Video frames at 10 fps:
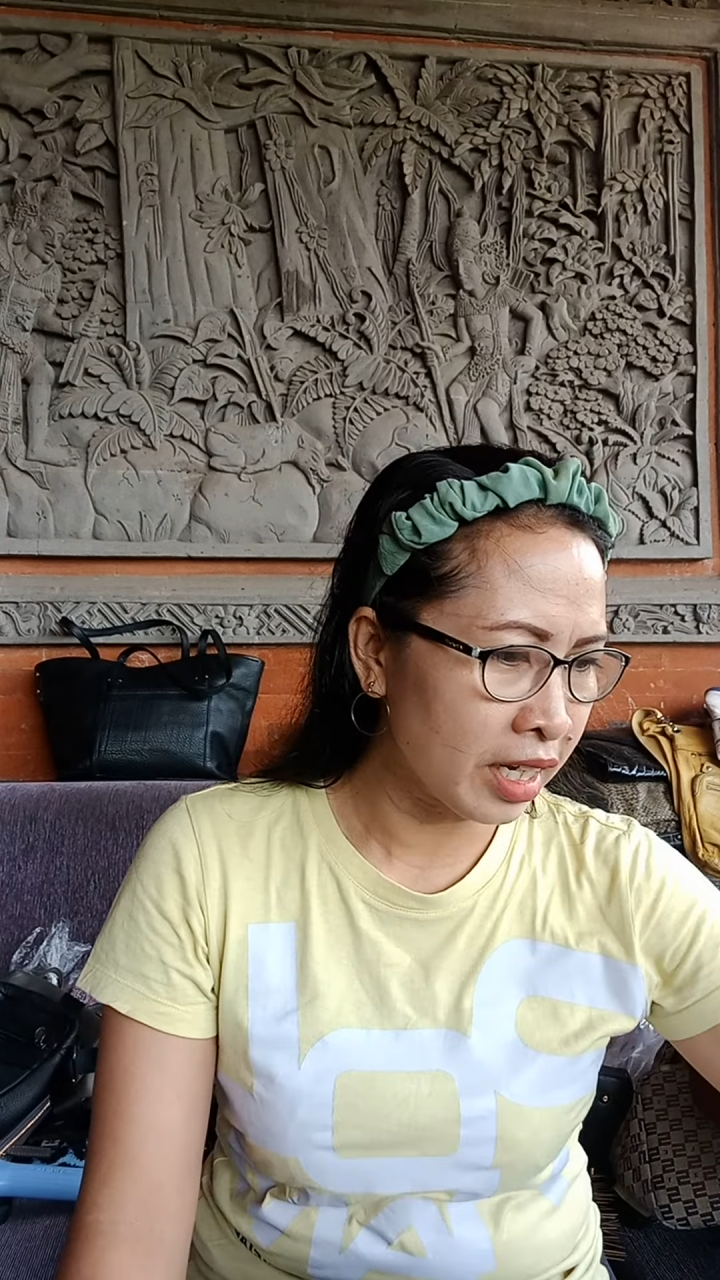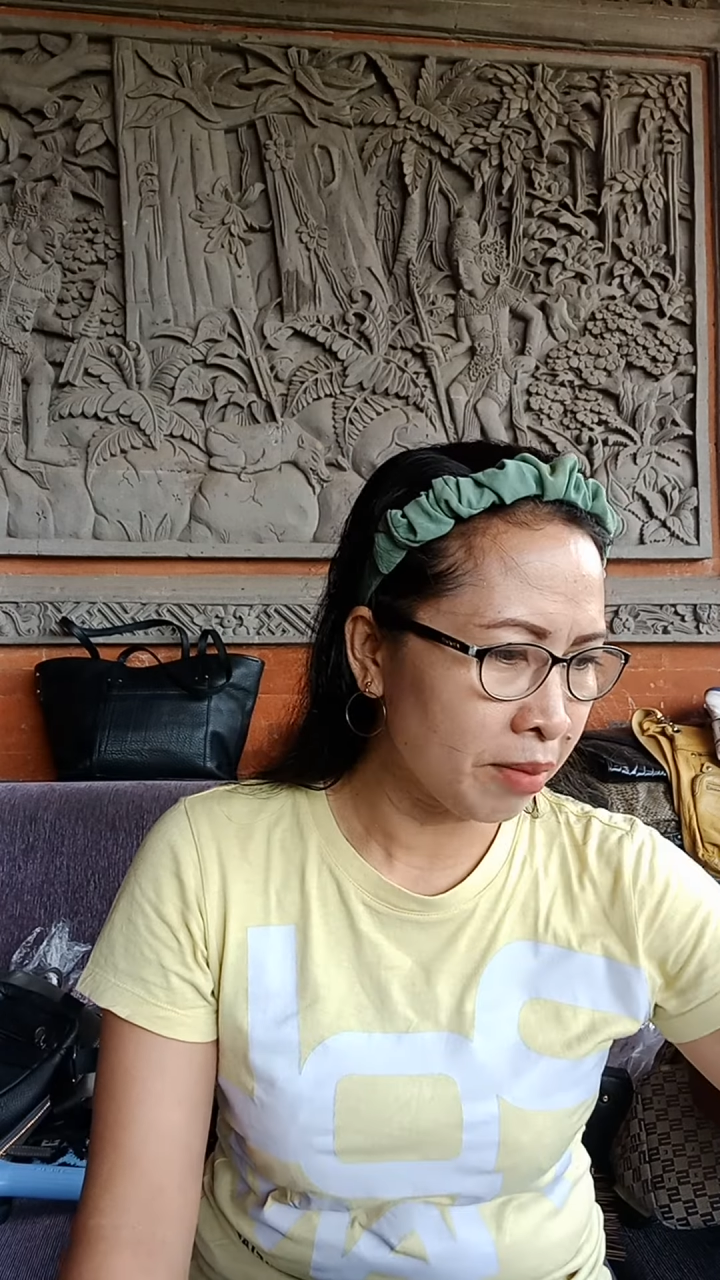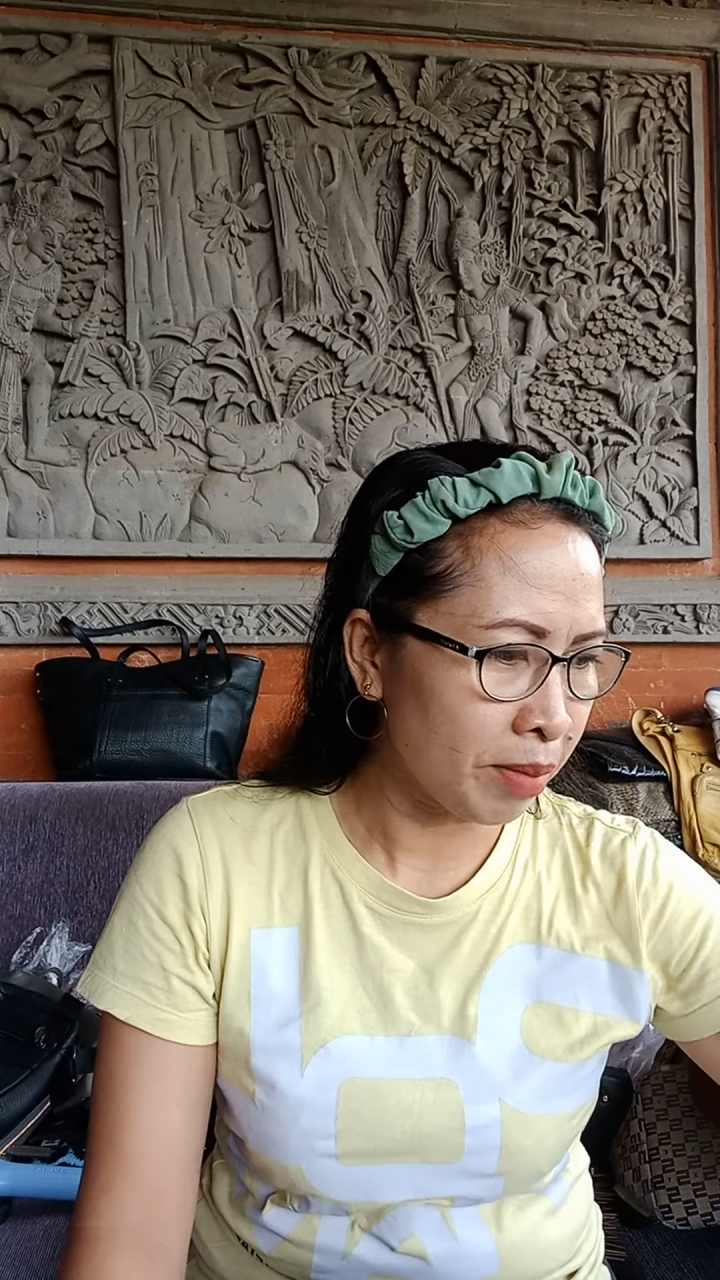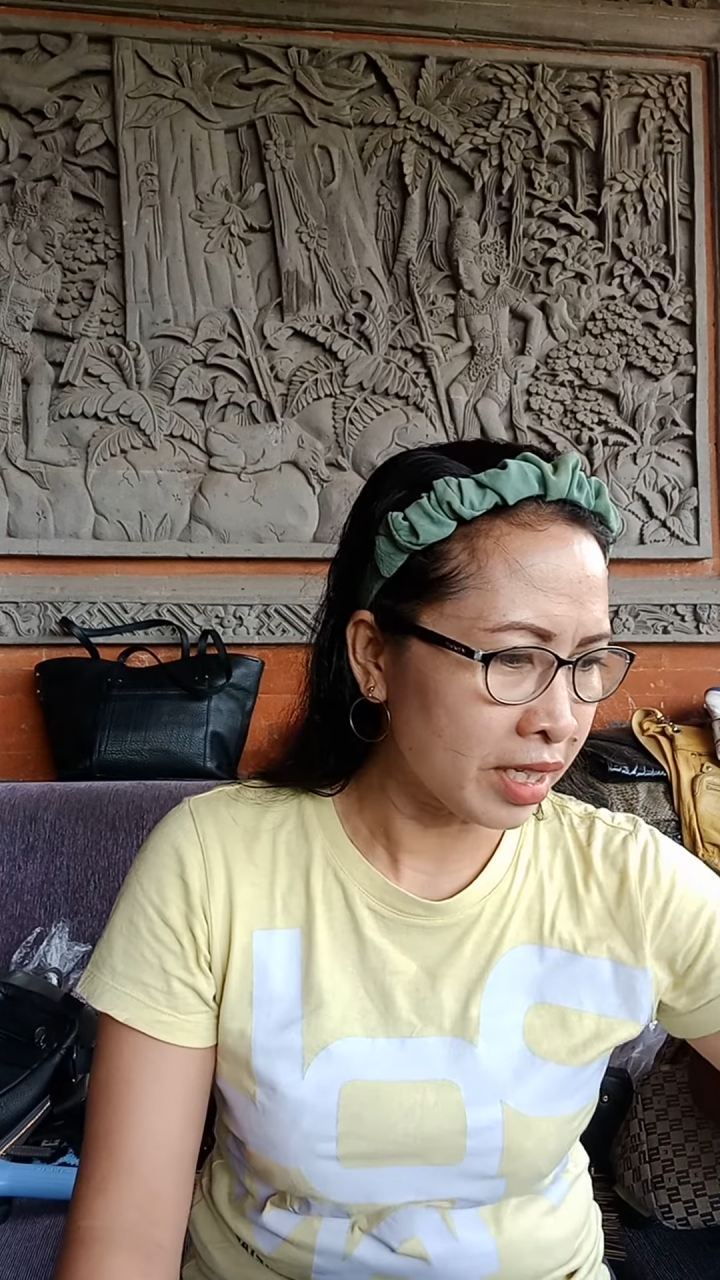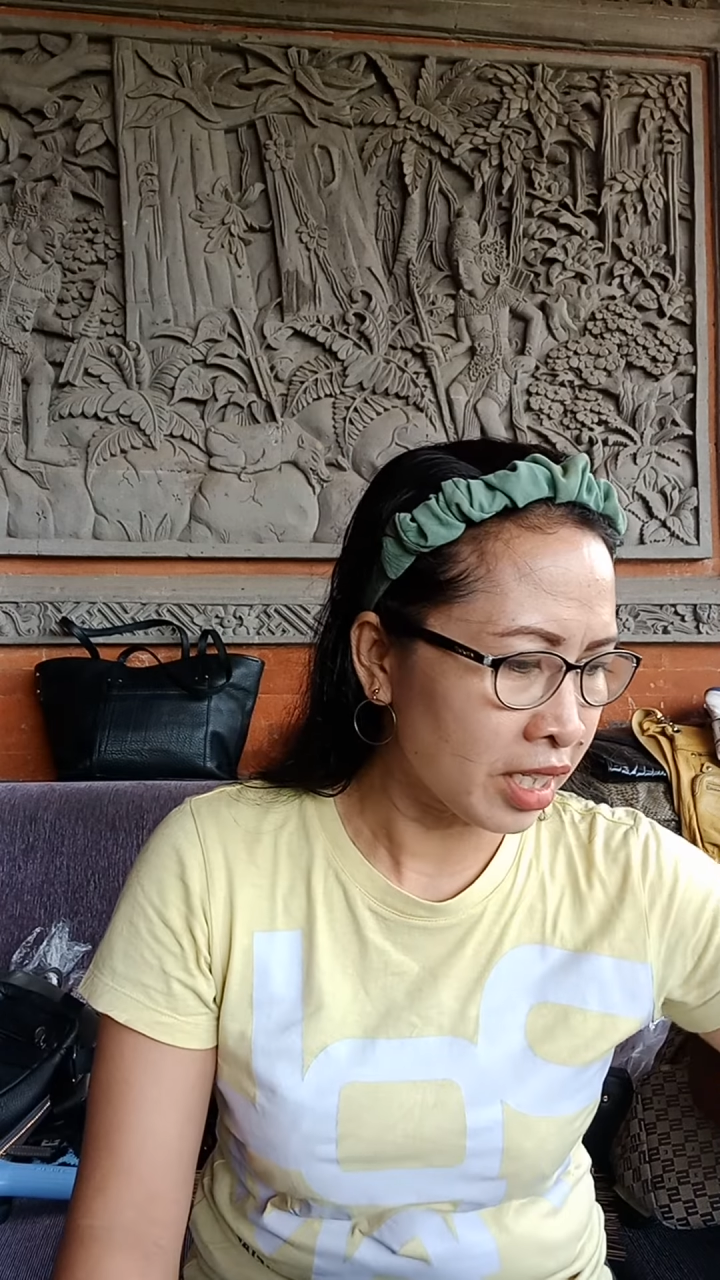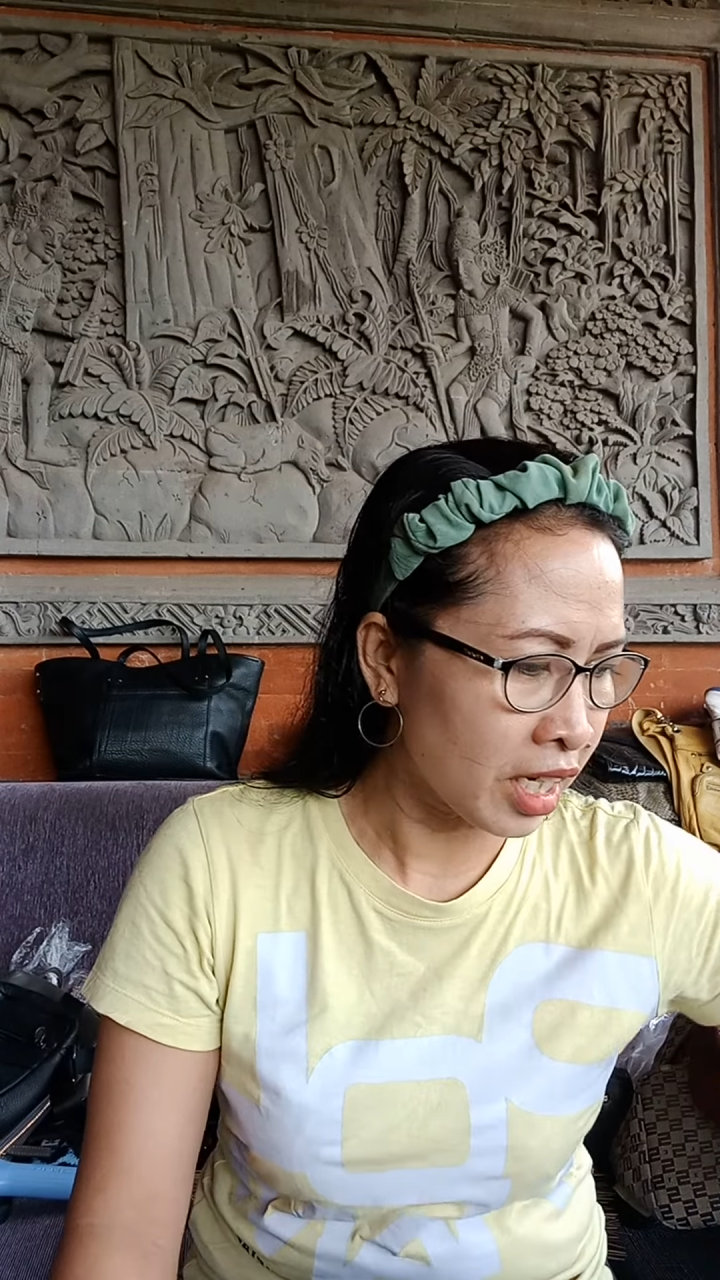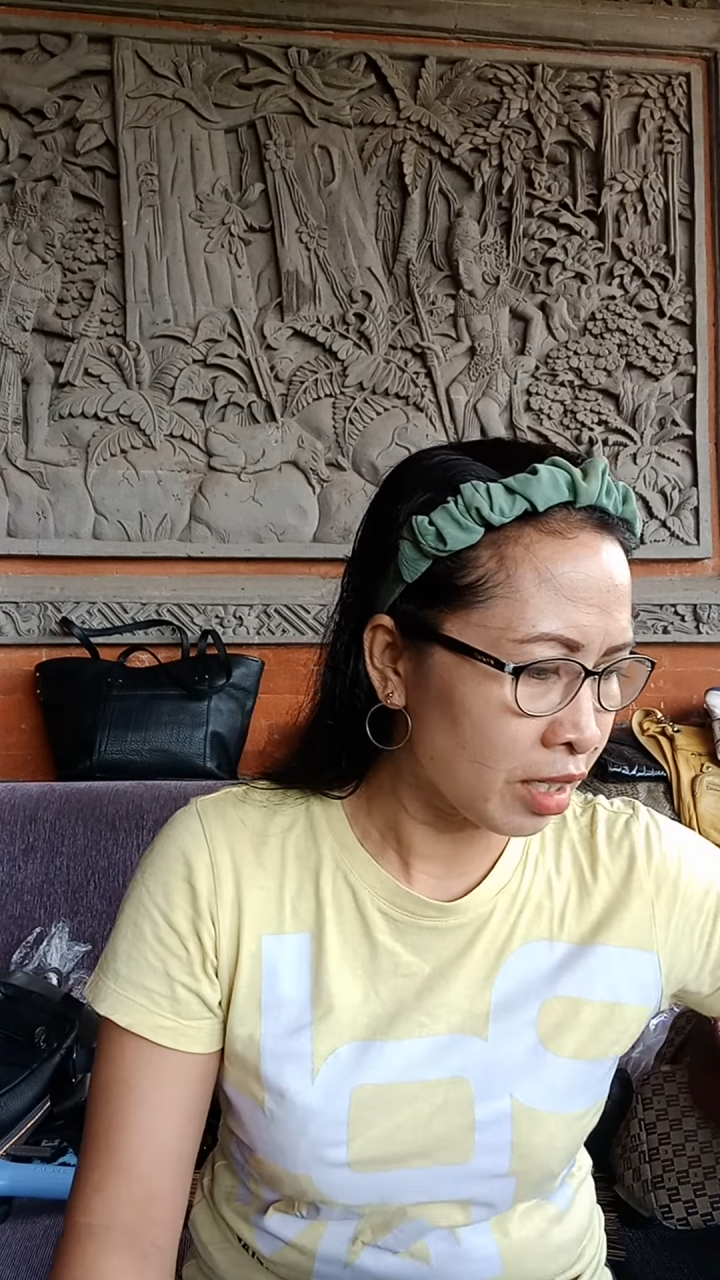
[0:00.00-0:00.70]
Denpasar